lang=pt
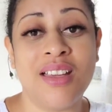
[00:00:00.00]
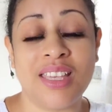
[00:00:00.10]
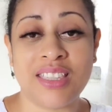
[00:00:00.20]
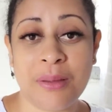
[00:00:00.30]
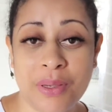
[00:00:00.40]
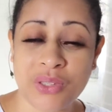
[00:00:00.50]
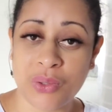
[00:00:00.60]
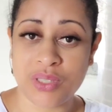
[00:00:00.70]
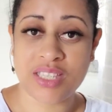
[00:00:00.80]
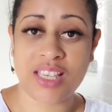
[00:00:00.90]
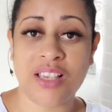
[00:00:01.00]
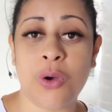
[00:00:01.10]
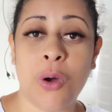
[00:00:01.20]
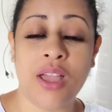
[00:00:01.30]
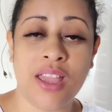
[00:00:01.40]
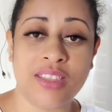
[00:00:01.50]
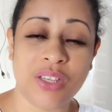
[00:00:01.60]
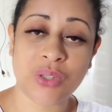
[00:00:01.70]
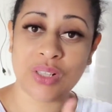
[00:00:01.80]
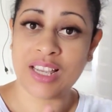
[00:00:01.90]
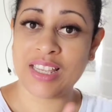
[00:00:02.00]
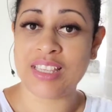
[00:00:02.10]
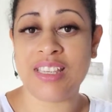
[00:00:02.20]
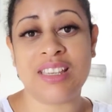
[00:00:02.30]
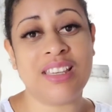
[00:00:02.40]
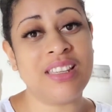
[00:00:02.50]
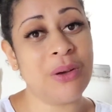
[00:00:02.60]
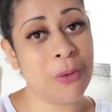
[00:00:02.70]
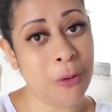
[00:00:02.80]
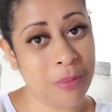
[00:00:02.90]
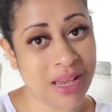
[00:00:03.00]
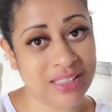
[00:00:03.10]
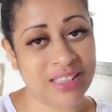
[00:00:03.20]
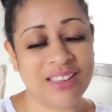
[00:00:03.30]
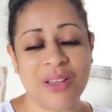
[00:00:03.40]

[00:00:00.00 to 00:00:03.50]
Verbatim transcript: E tem pessoas que é, deixam o like e não comenta.